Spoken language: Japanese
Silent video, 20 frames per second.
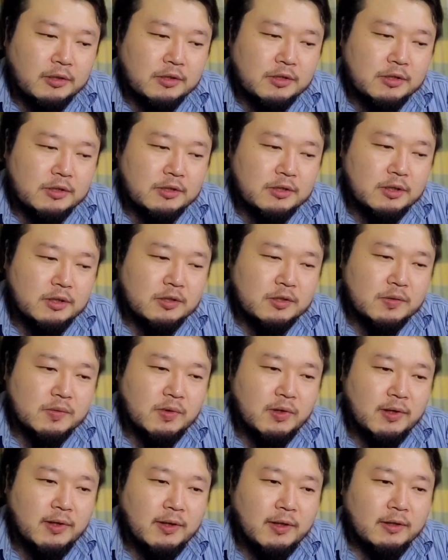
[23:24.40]
あ実際に
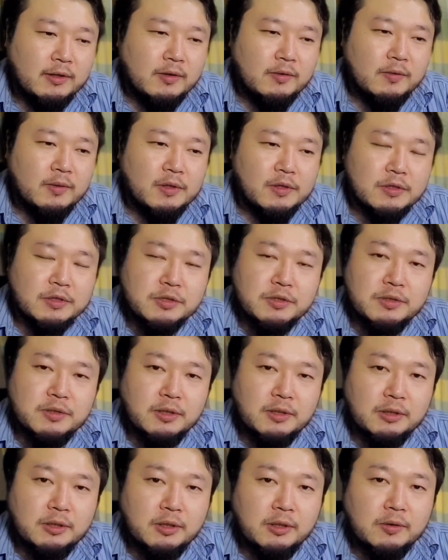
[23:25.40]
備えられてる演出
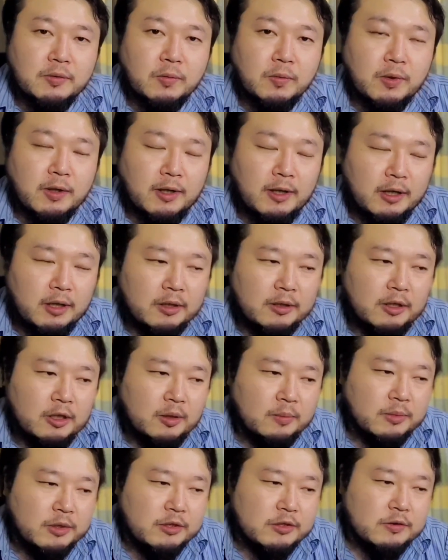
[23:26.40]
だったりとか、
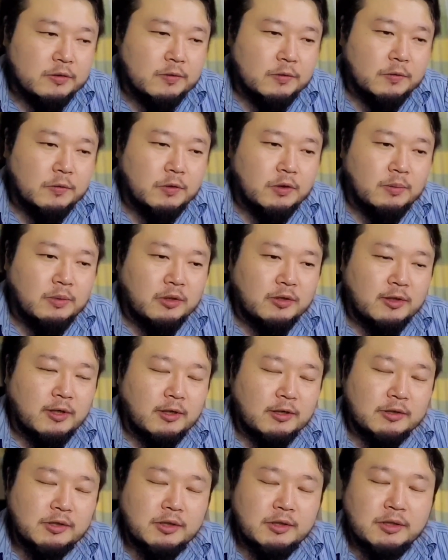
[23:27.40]
まあそれを取り巻く
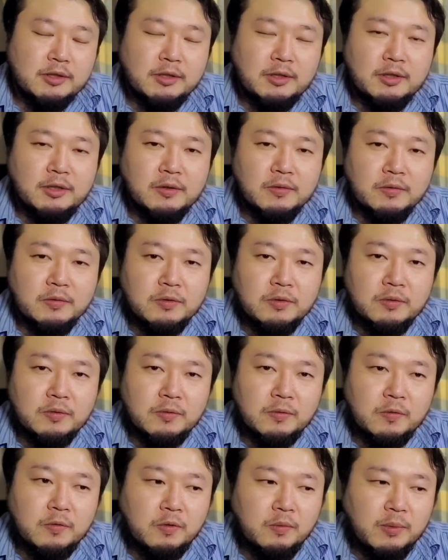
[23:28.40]
アクセサリー類
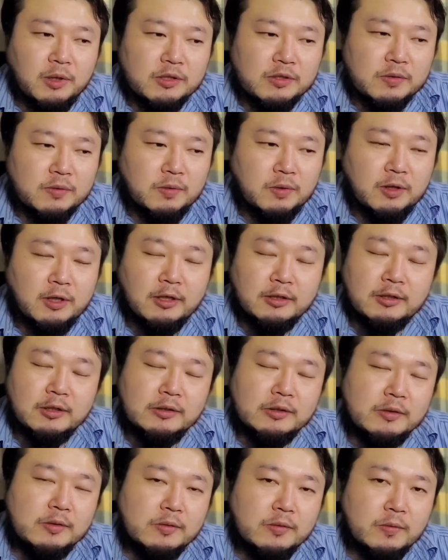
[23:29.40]
の、まあ揃え
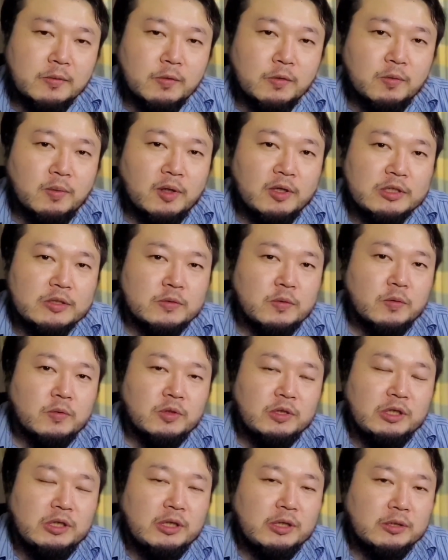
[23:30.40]
方っていうところはすご
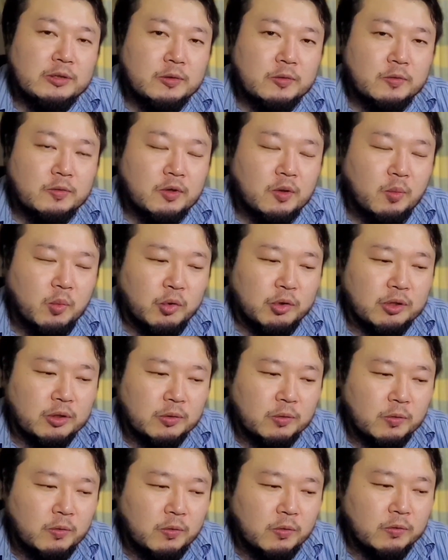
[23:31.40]
くいいなっていうふうに思っ
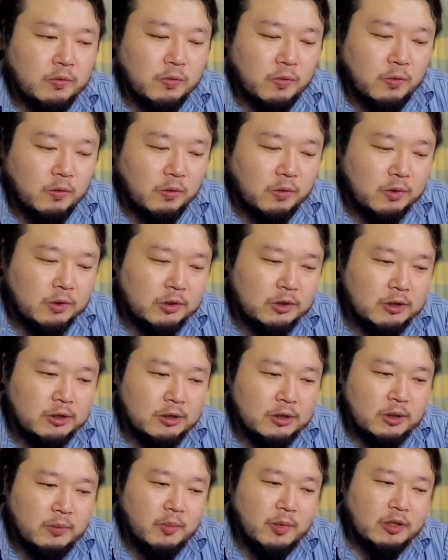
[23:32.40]
たところと、
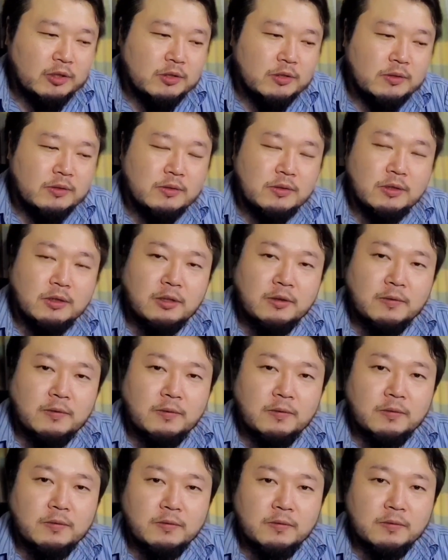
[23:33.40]
まあ続いて
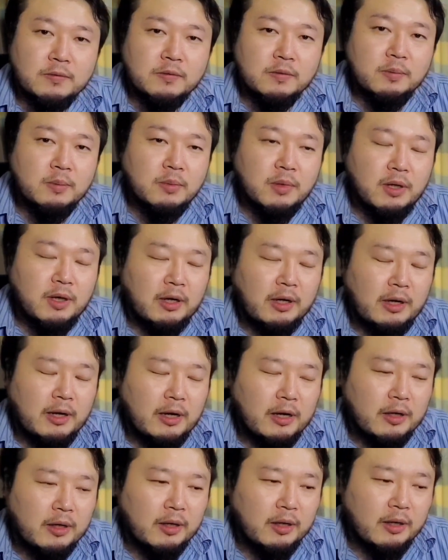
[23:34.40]
くる、
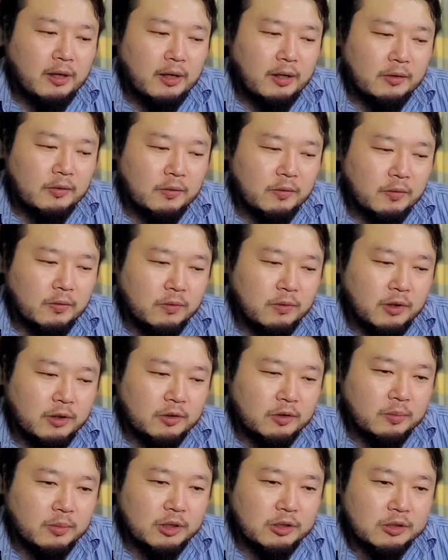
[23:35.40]
まあ、
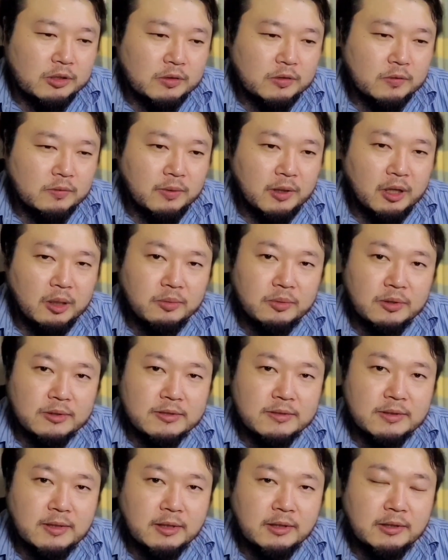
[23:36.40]
Red Magic
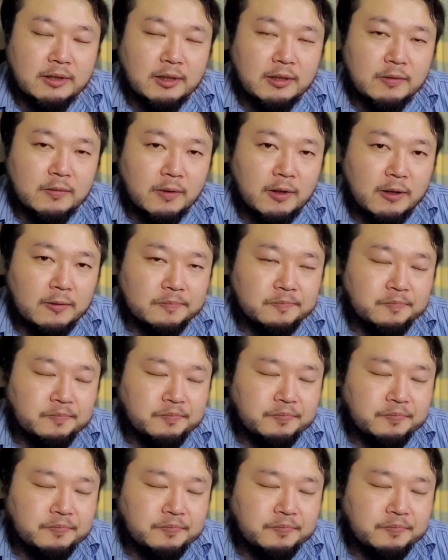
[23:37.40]
5S だったりとか、